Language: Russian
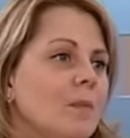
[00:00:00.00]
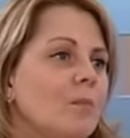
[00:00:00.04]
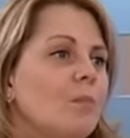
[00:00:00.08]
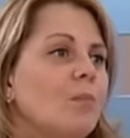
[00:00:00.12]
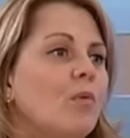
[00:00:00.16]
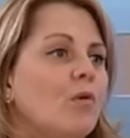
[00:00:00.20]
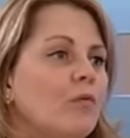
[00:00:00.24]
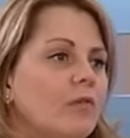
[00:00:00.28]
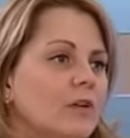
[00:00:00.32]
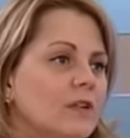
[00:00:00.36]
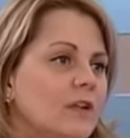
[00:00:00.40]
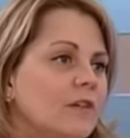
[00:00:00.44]

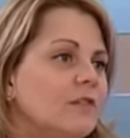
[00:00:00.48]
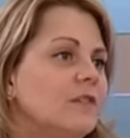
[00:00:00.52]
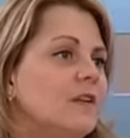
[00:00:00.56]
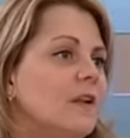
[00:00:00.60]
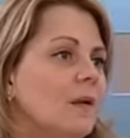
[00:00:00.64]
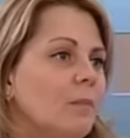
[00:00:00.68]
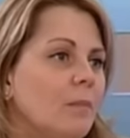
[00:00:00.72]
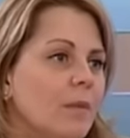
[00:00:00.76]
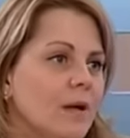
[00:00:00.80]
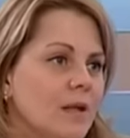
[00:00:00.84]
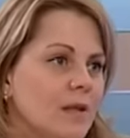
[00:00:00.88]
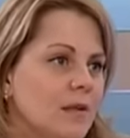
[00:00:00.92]
поводов
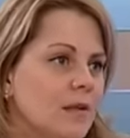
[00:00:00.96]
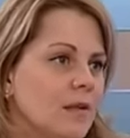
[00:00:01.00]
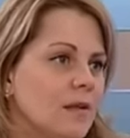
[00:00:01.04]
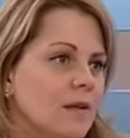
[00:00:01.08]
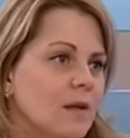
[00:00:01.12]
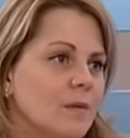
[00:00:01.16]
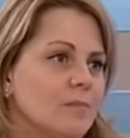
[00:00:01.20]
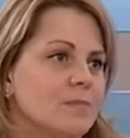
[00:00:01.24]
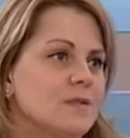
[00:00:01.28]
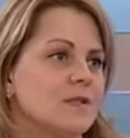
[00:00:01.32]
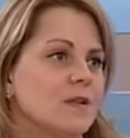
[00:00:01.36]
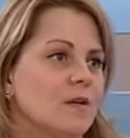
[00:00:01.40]
для паники
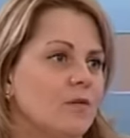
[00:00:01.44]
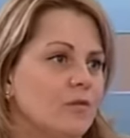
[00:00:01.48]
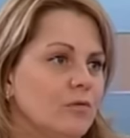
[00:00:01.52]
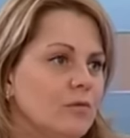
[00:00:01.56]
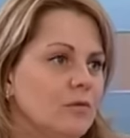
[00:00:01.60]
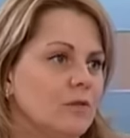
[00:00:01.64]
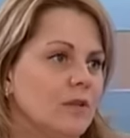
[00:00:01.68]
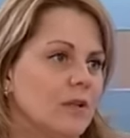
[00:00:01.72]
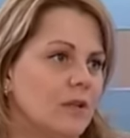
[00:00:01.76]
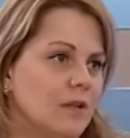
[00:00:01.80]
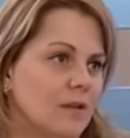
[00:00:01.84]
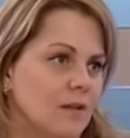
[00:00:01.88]

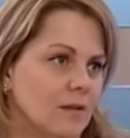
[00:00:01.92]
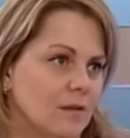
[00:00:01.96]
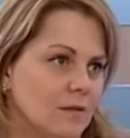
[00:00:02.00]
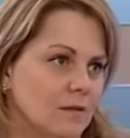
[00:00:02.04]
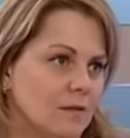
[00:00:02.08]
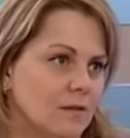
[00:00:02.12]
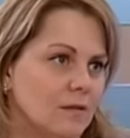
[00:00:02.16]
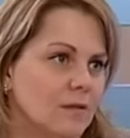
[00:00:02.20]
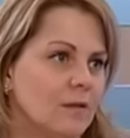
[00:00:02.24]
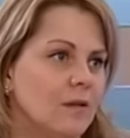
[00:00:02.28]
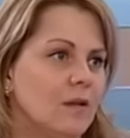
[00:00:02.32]
абсолютно нет.